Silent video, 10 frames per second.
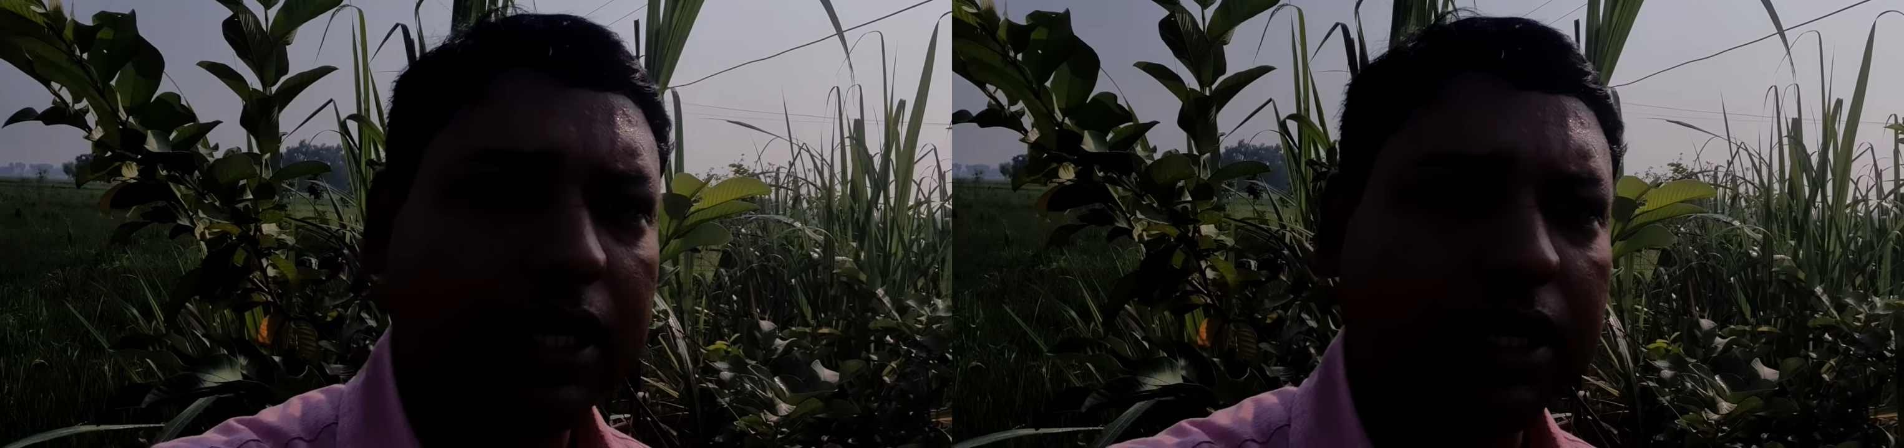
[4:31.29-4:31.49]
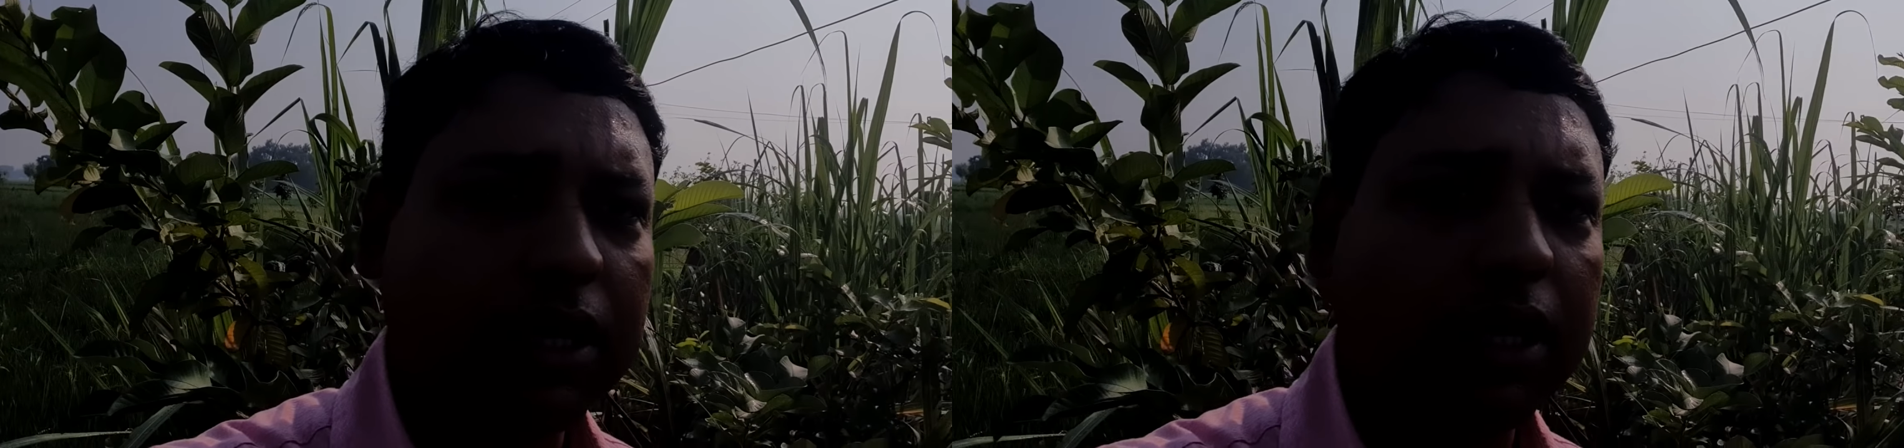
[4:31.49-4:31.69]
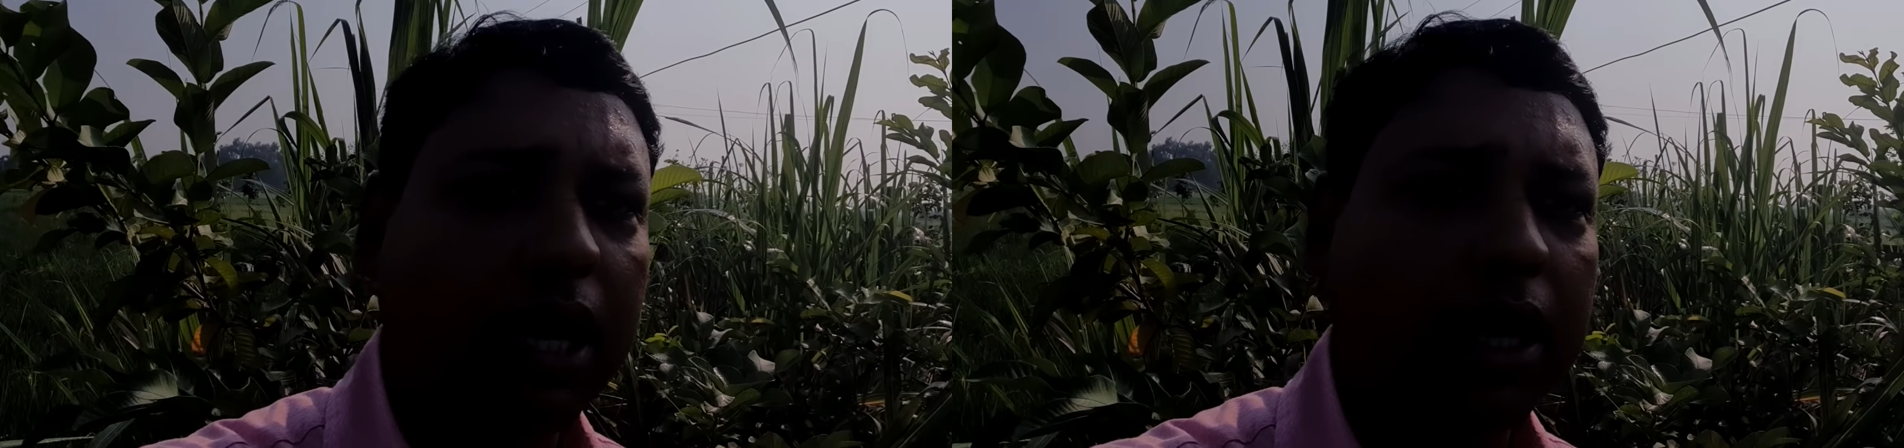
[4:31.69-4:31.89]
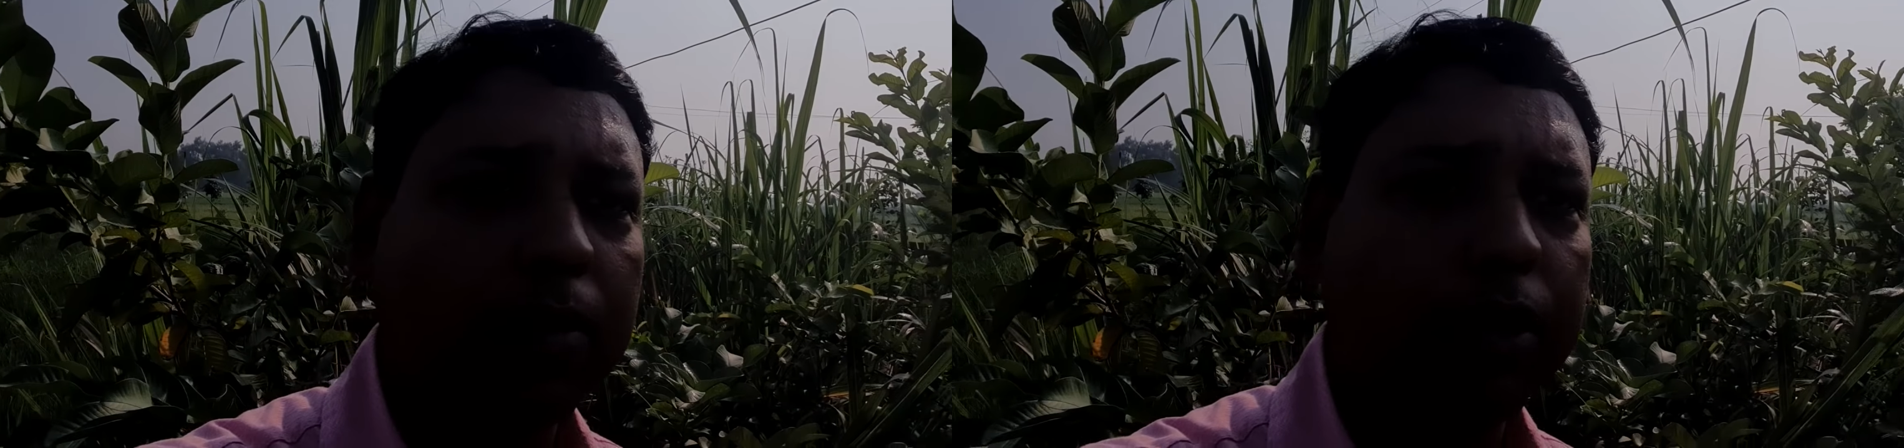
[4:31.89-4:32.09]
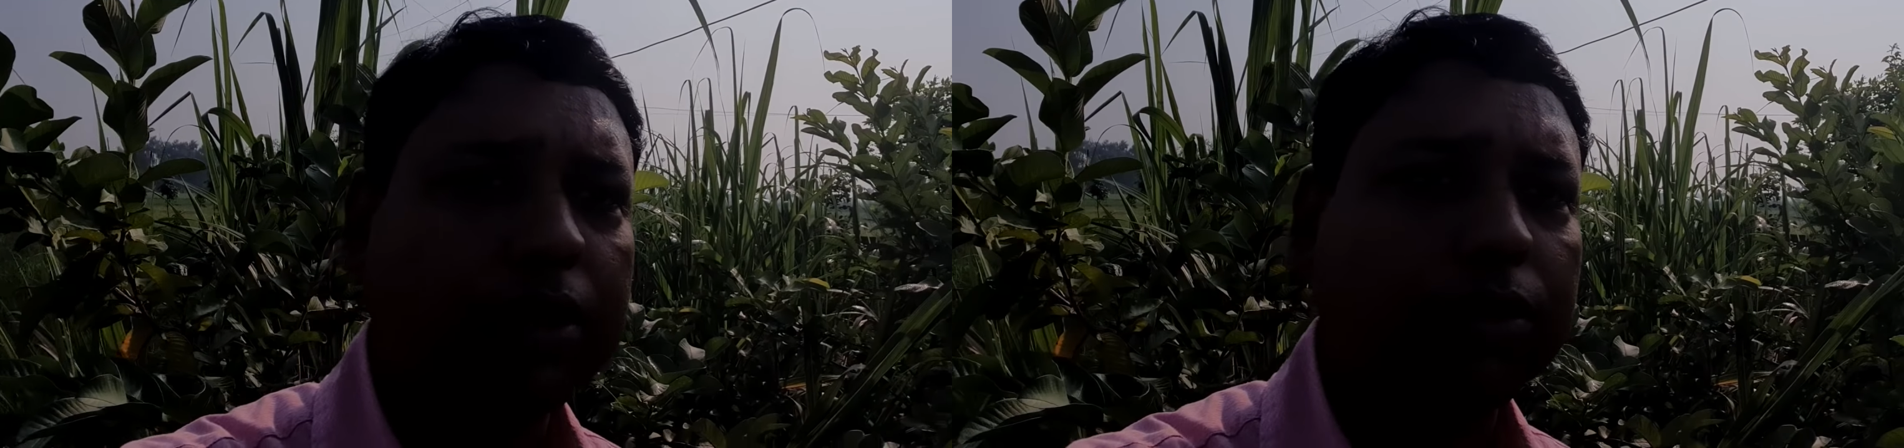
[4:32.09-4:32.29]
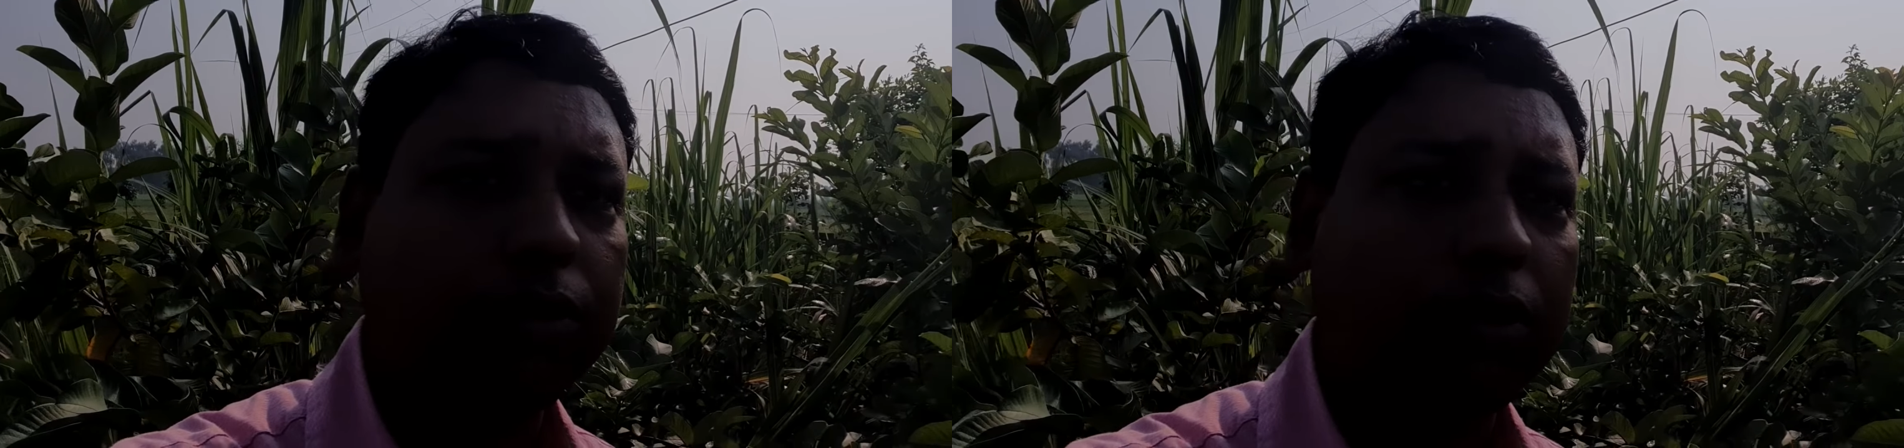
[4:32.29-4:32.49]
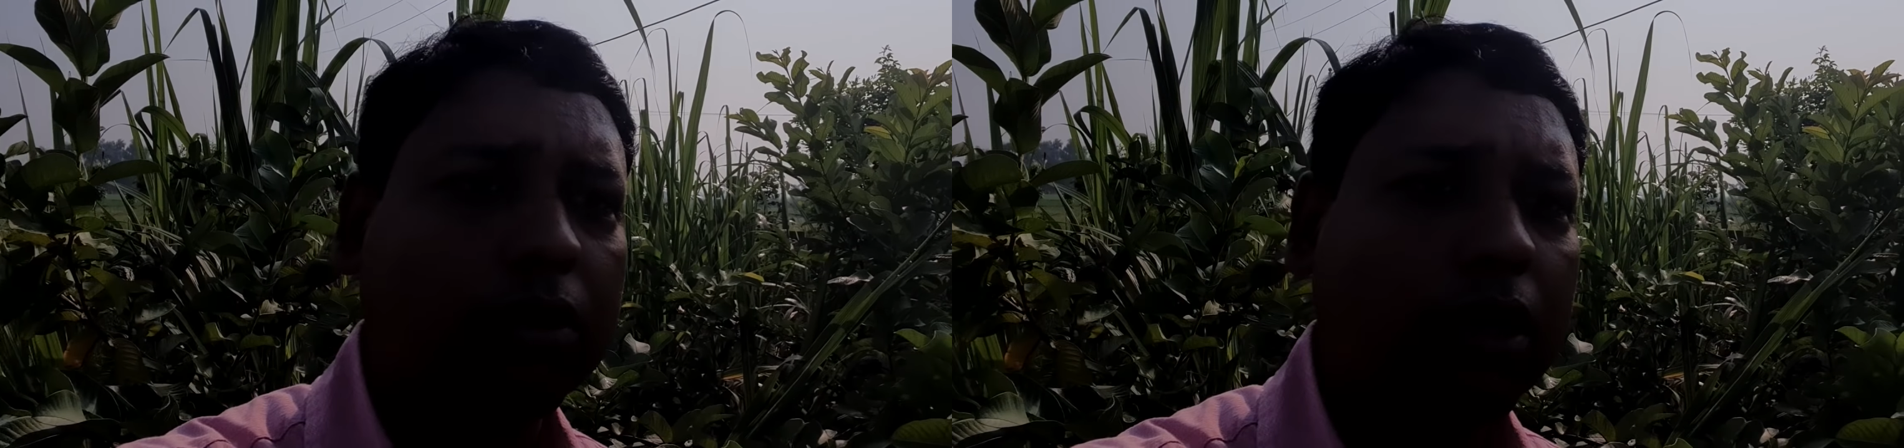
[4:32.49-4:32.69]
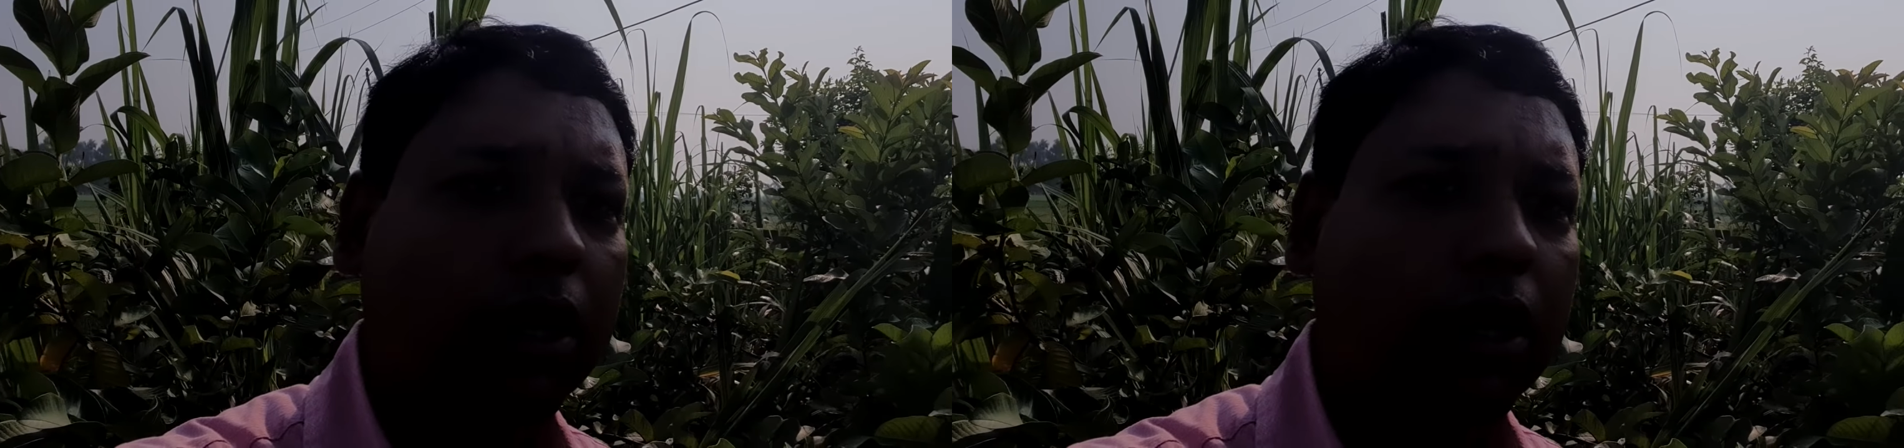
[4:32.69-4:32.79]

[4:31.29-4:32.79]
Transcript: इन गन्ना के वृक्ष को